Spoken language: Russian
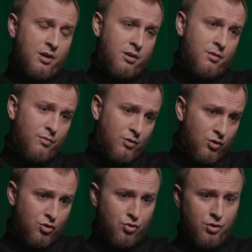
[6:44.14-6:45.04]
А
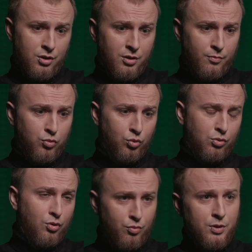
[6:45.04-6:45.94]
жены
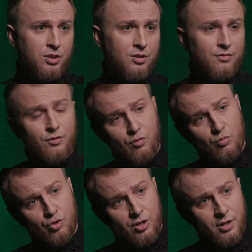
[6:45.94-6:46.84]
будут любить своего
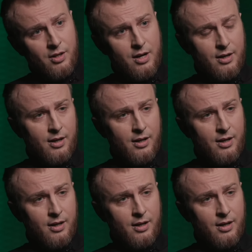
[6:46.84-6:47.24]
мужа как